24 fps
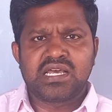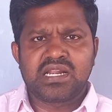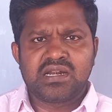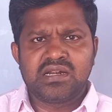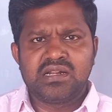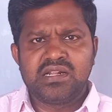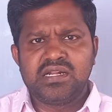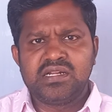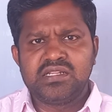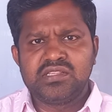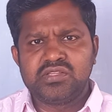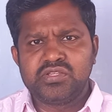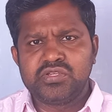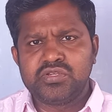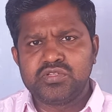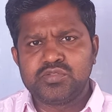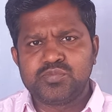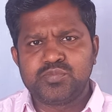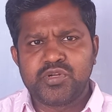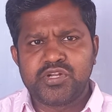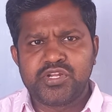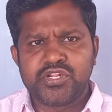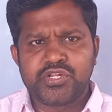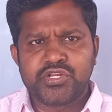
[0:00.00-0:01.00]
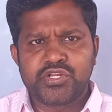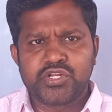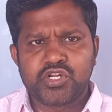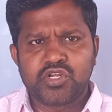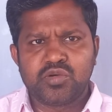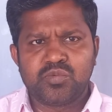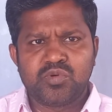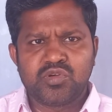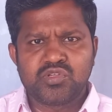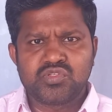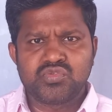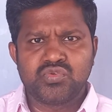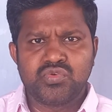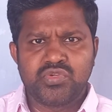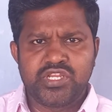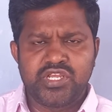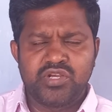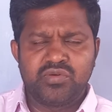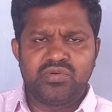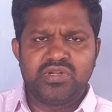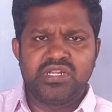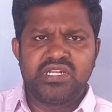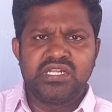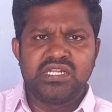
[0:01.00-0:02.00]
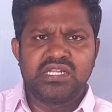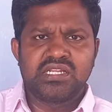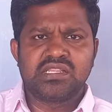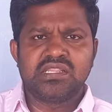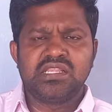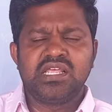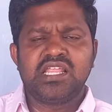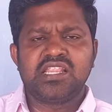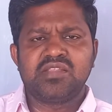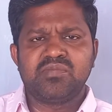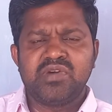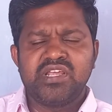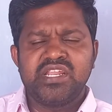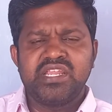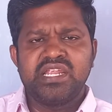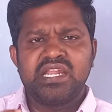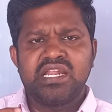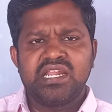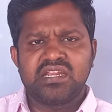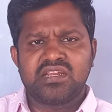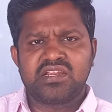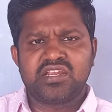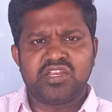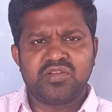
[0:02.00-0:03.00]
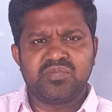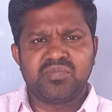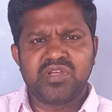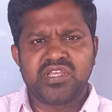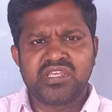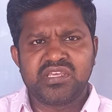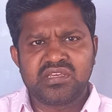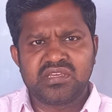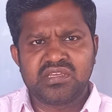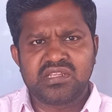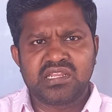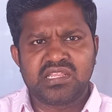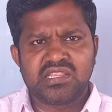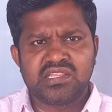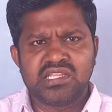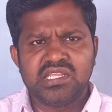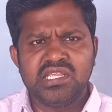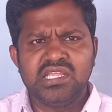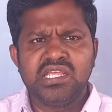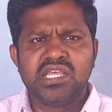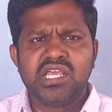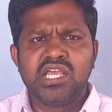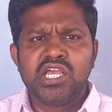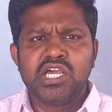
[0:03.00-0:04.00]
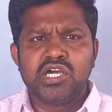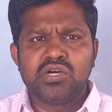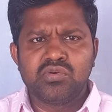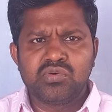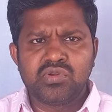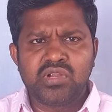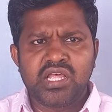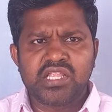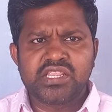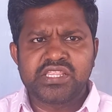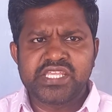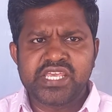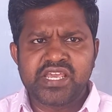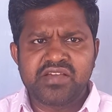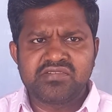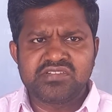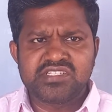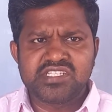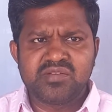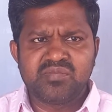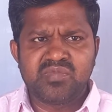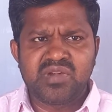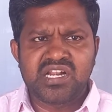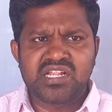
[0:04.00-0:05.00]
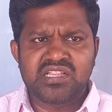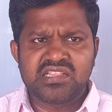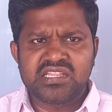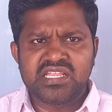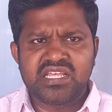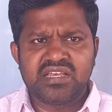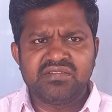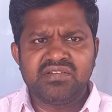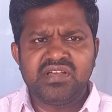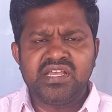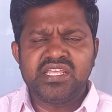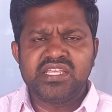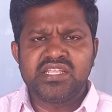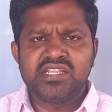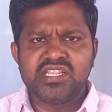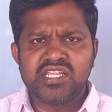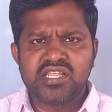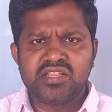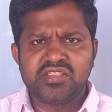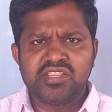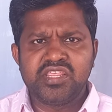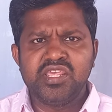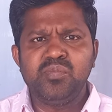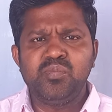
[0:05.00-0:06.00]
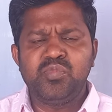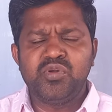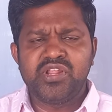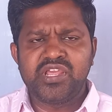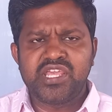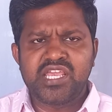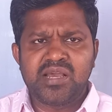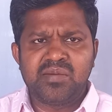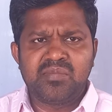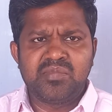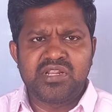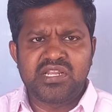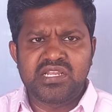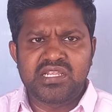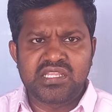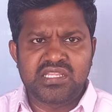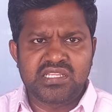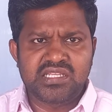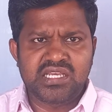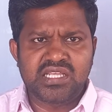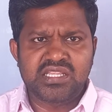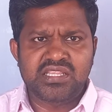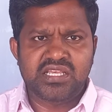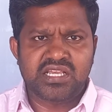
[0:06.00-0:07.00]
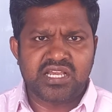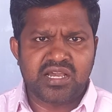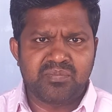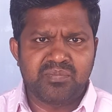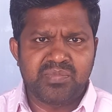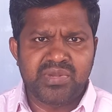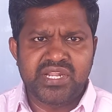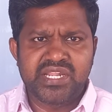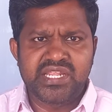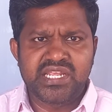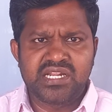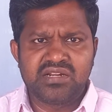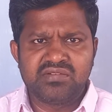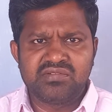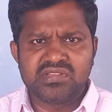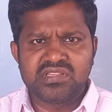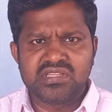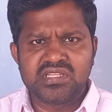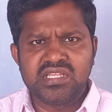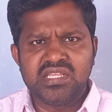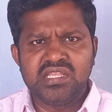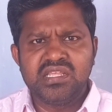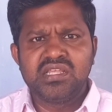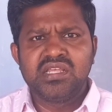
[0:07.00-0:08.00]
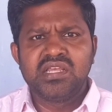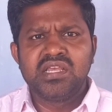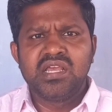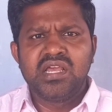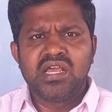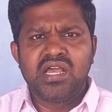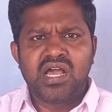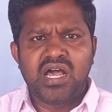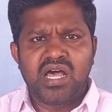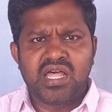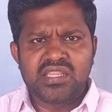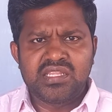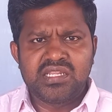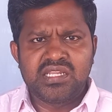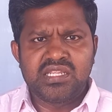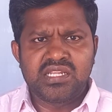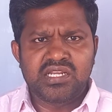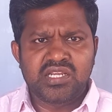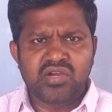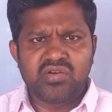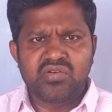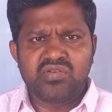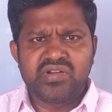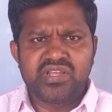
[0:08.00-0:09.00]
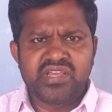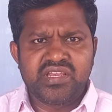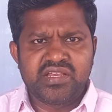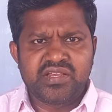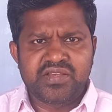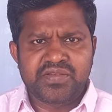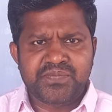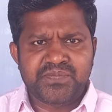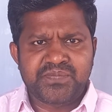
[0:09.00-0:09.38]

கரண்ட் எடுத்து யூஸ் பண்ணிக்கிட்டு இருக்கோமோ சூரிய ஒளியிலேருந்து அந்த மாதிரி எலக்ட்ரிக் பைக்குங்கிறது ஒரு அத்தியாவசியமான தேவை இந்த தீப்பிடிக்காமல் இருக்கிறதுக்கு அந்த கம்பெனிகள் வந்து அதில் இருக்கக்கூடிய